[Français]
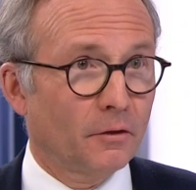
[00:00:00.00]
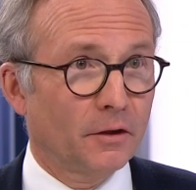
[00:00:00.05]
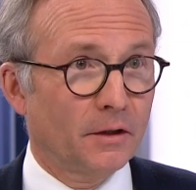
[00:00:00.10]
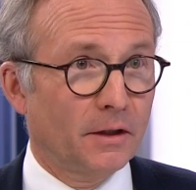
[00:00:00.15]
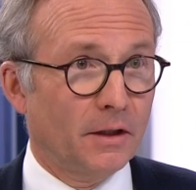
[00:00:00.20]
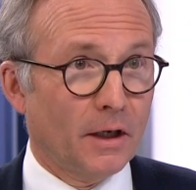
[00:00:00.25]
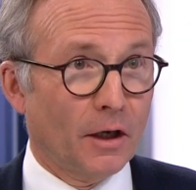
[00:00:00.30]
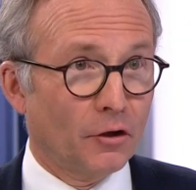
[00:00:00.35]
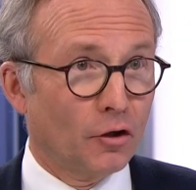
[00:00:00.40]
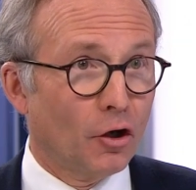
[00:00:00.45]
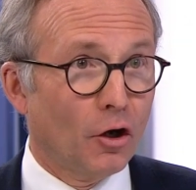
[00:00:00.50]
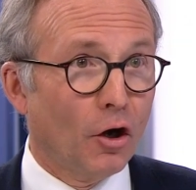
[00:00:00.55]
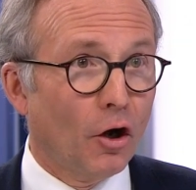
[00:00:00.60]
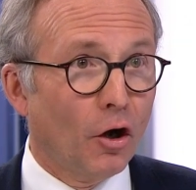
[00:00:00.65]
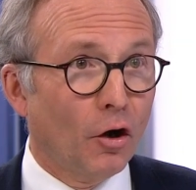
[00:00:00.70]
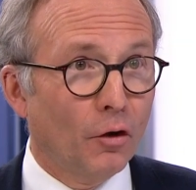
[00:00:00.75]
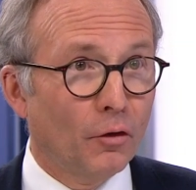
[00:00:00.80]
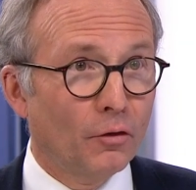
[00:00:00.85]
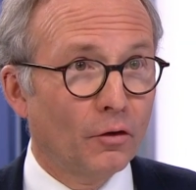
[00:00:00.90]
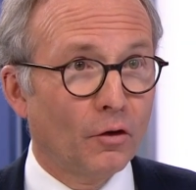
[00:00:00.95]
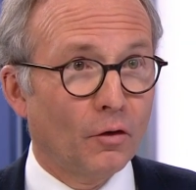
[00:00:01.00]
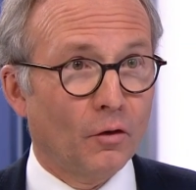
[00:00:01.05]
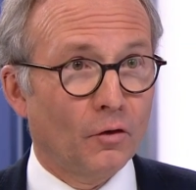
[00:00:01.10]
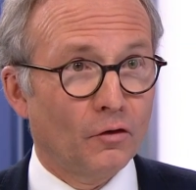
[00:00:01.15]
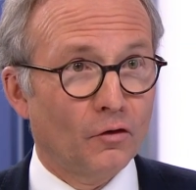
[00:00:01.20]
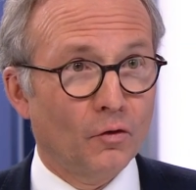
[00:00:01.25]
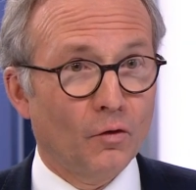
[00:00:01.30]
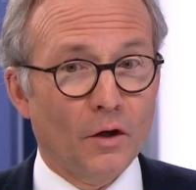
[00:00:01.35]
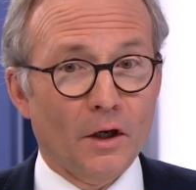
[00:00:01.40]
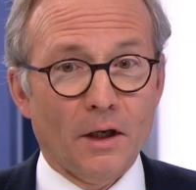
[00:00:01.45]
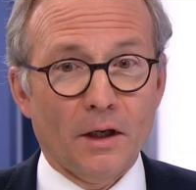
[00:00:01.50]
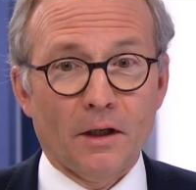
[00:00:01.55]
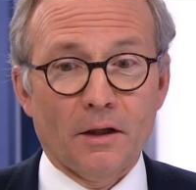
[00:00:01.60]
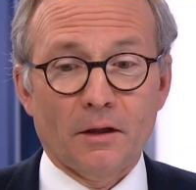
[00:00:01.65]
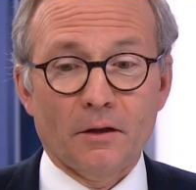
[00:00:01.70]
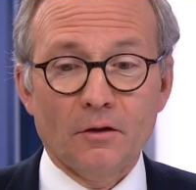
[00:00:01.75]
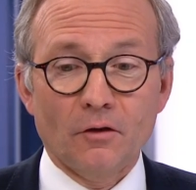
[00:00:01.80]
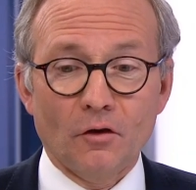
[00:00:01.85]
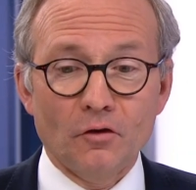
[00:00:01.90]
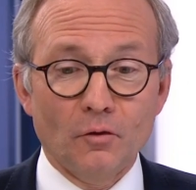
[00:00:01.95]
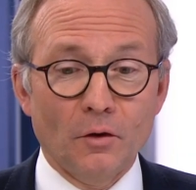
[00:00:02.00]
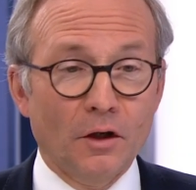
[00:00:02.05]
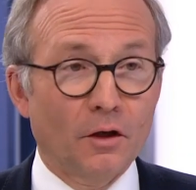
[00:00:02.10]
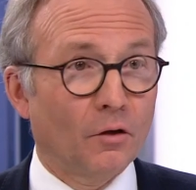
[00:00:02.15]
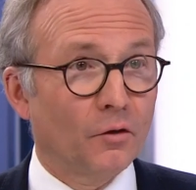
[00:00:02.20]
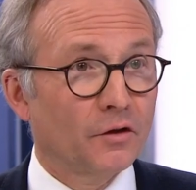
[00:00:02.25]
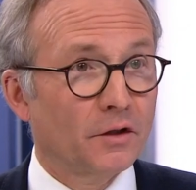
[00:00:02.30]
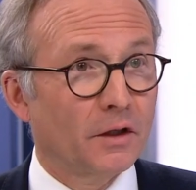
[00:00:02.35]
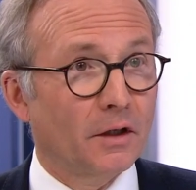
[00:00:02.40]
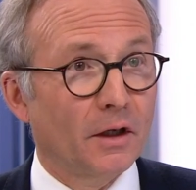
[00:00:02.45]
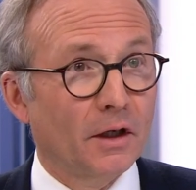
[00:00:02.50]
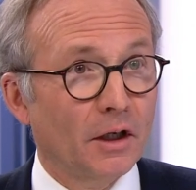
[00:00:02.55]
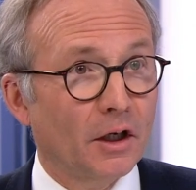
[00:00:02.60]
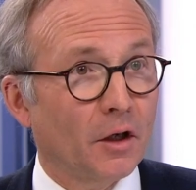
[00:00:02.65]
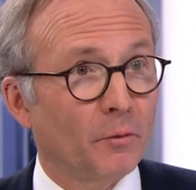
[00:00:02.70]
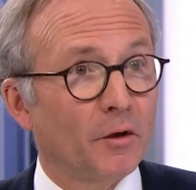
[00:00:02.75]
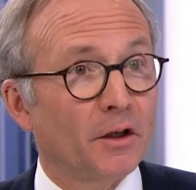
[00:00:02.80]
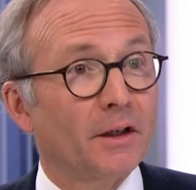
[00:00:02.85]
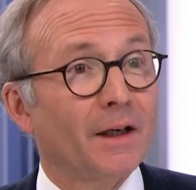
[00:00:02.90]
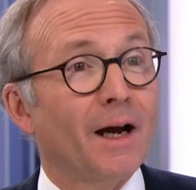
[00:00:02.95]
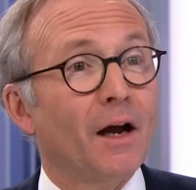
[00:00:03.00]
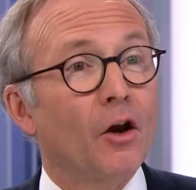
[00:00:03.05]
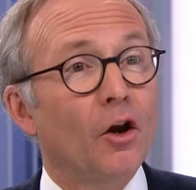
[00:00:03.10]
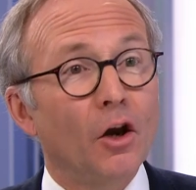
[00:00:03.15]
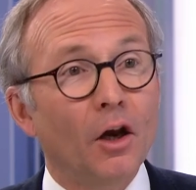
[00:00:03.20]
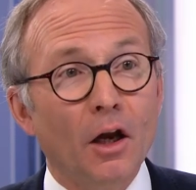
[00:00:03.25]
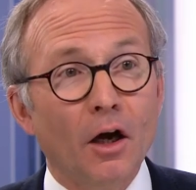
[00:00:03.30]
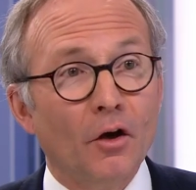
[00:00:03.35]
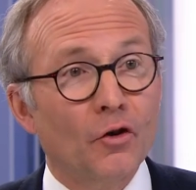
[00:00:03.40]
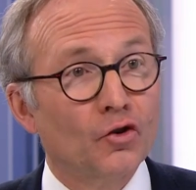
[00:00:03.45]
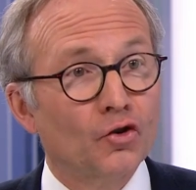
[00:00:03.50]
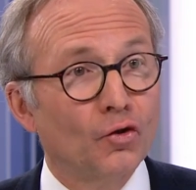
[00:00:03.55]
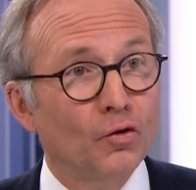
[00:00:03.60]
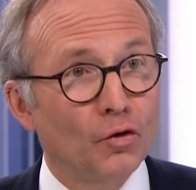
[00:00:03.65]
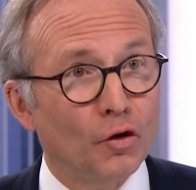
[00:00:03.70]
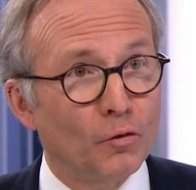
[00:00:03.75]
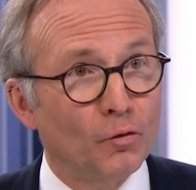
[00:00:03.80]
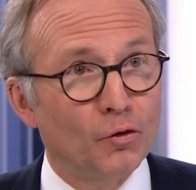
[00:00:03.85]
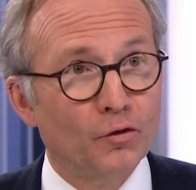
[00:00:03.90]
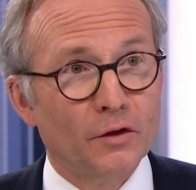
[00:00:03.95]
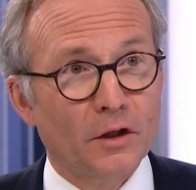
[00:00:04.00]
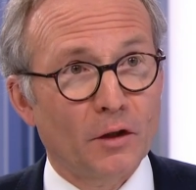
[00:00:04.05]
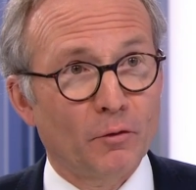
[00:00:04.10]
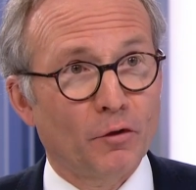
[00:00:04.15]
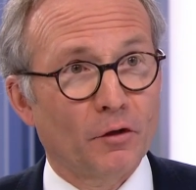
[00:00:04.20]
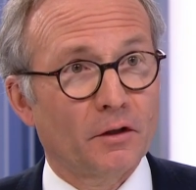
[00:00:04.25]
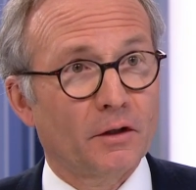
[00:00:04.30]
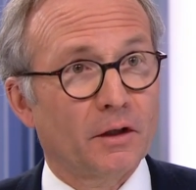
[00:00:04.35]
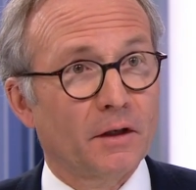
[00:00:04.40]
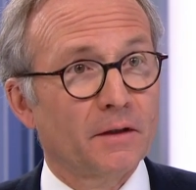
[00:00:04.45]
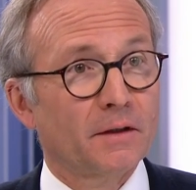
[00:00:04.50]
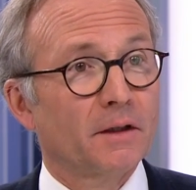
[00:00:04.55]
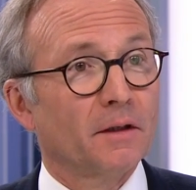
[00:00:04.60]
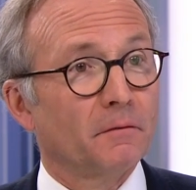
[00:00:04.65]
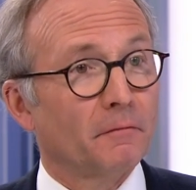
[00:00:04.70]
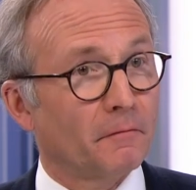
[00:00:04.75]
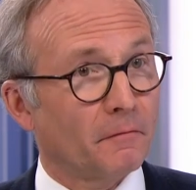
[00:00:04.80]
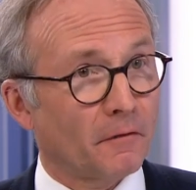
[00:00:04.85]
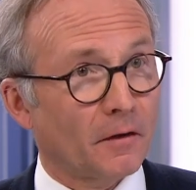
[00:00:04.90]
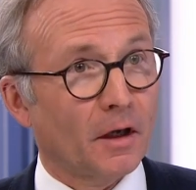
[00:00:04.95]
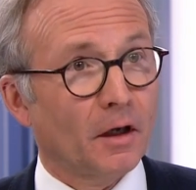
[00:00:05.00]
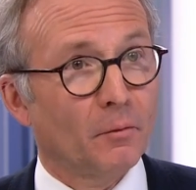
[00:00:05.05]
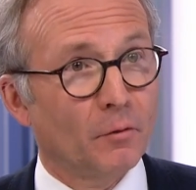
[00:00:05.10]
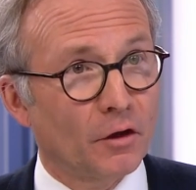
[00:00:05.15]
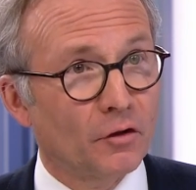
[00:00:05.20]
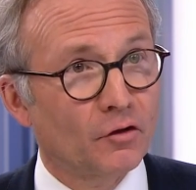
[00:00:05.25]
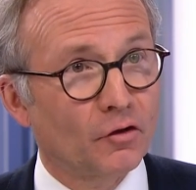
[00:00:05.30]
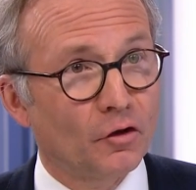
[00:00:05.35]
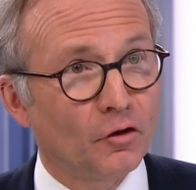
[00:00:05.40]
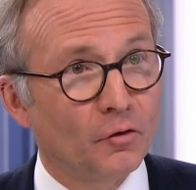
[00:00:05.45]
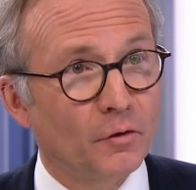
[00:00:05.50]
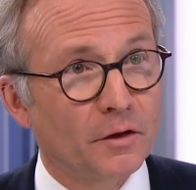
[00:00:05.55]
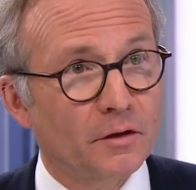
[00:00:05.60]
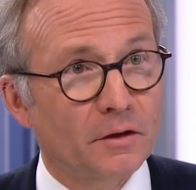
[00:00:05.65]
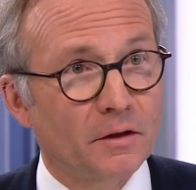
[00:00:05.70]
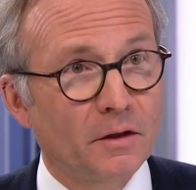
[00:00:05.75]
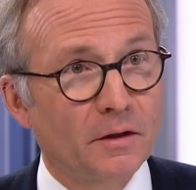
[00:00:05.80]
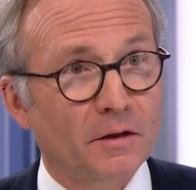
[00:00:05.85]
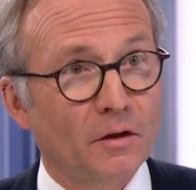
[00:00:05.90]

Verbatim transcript: S'il y en a un qu'on doit, qu'on doit considérer comme étant l'enjeu le plus important, c'est vraiment celui-ci.